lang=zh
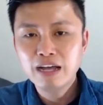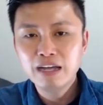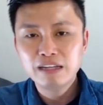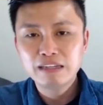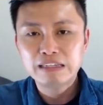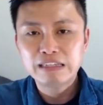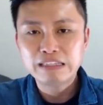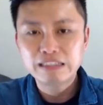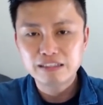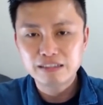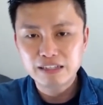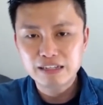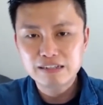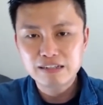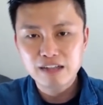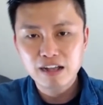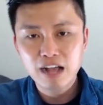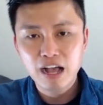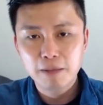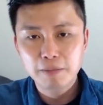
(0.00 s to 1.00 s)
您的第一
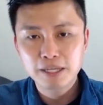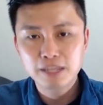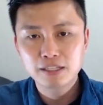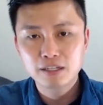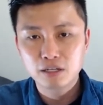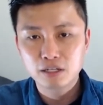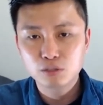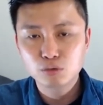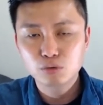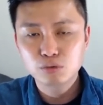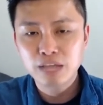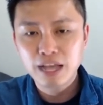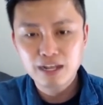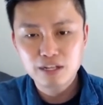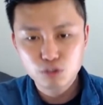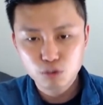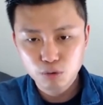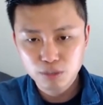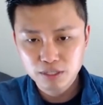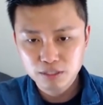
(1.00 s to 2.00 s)
张卡片的额度大概
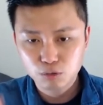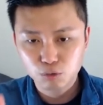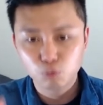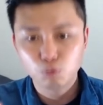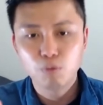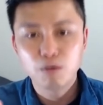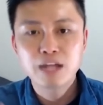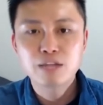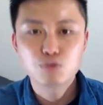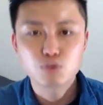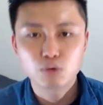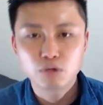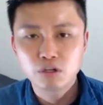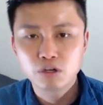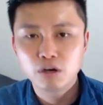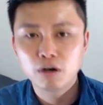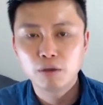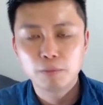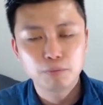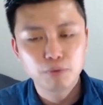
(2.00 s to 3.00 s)
就会是五万左右
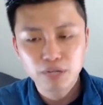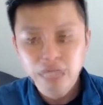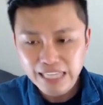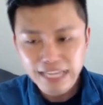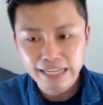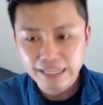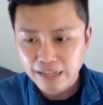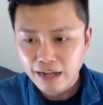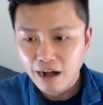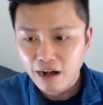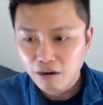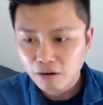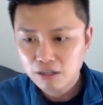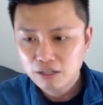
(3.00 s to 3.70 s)
哦，不会太高。